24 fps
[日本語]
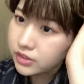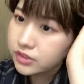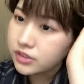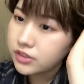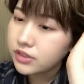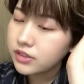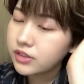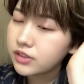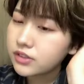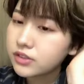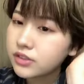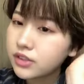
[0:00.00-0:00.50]
しそう
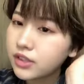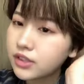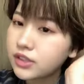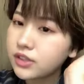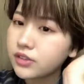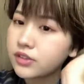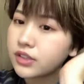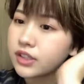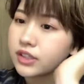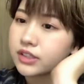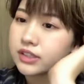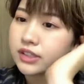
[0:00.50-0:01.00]
なお姿
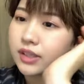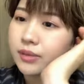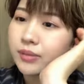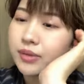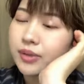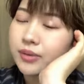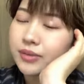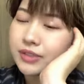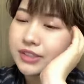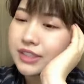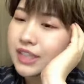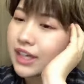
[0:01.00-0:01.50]
をたくさん見
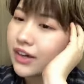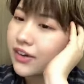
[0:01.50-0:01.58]
れました。